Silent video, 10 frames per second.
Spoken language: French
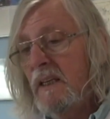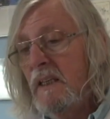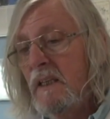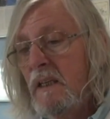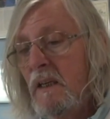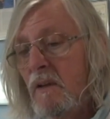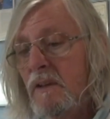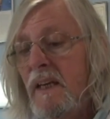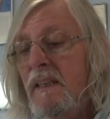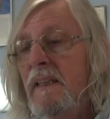qui
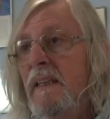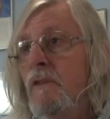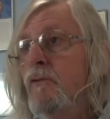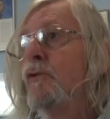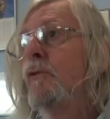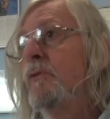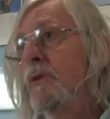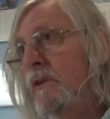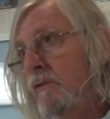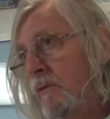entraîne des
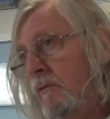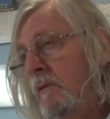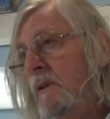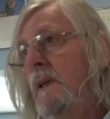surmutations